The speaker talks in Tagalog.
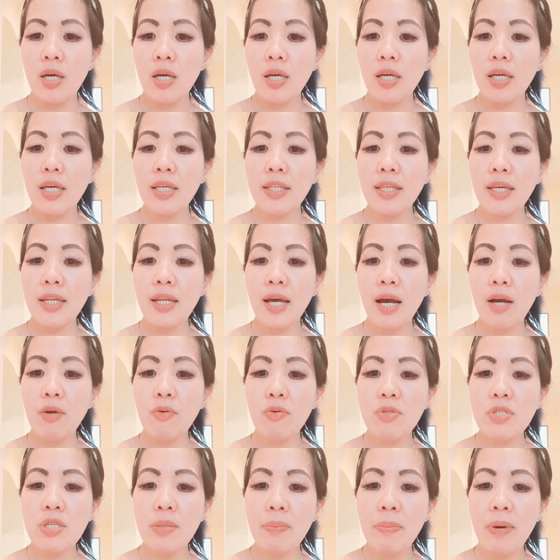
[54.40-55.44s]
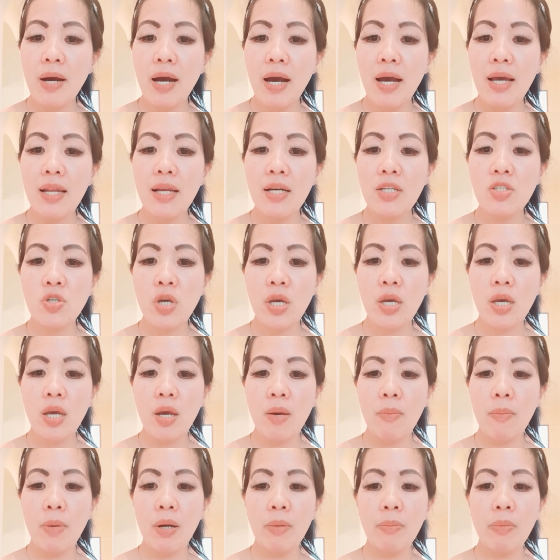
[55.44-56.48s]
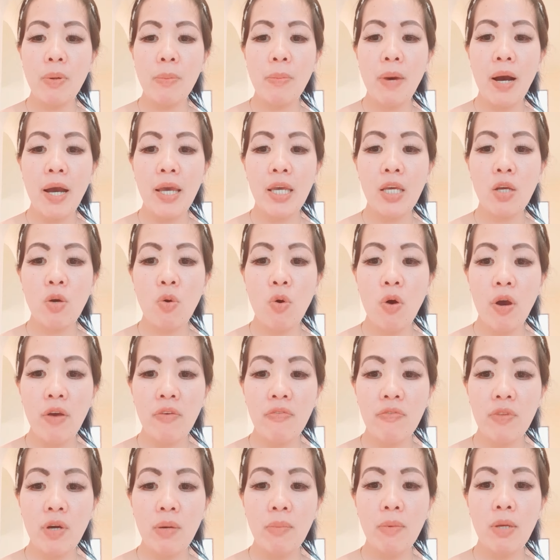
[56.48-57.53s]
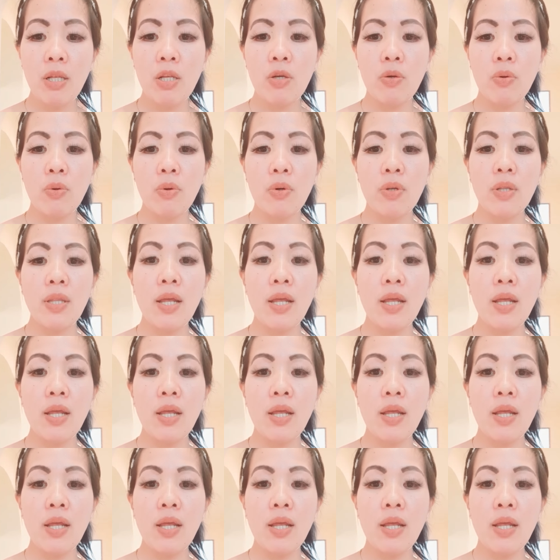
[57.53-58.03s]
Itinago sa pangalang JM ang babaeng OFW